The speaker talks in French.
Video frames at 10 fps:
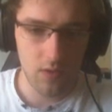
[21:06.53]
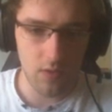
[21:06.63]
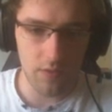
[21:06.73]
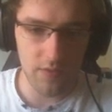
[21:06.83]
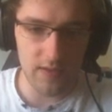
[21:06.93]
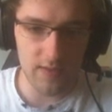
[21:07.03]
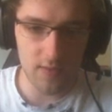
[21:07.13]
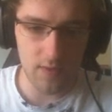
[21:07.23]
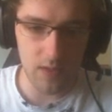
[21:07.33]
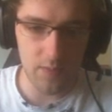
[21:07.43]
en vitesse
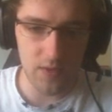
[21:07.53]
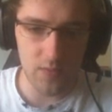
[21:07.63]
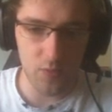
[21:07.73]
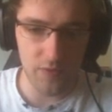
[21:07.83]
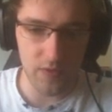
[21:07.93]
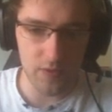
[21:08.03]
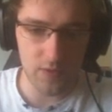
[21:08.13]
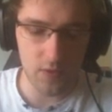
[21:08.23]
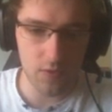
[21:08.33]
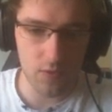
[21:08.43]
euh, rapide pour faire en
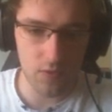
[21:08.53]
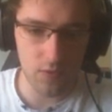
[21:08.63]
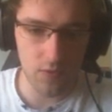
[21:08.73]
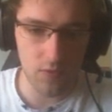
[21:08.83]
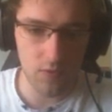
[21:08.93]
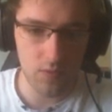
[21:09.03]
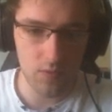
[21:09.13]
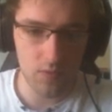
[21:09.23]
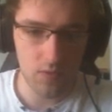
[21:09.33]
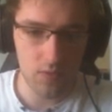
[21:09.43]
sorte que
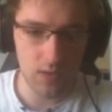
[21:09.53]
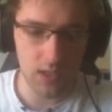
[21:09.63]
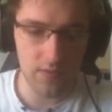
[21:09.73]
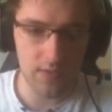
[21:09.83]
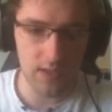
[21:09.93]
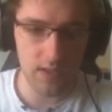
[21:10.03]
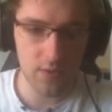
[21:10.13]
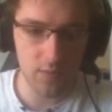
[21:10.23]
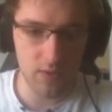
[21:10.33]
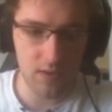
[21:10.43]
t'arrives directement à